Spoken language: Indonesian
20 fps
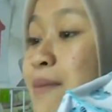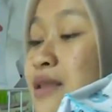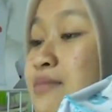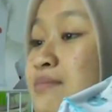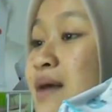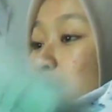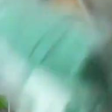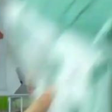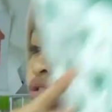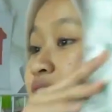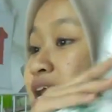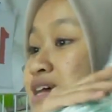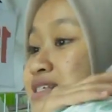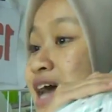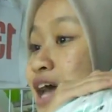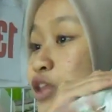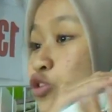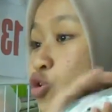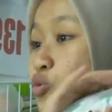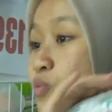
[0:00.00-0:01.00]

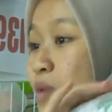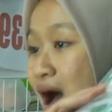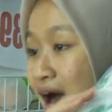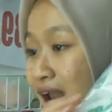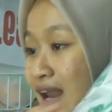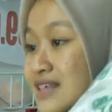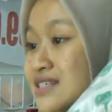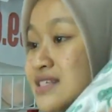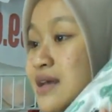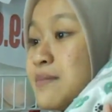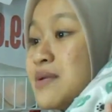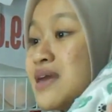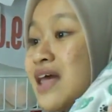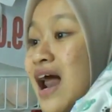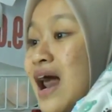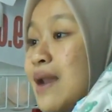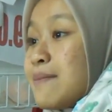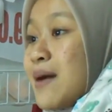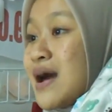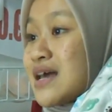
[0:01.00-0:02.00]
Kesuksesan Ibun Mall
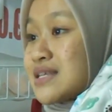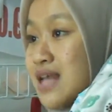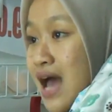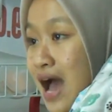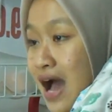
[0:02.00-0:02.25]
tidak terlepas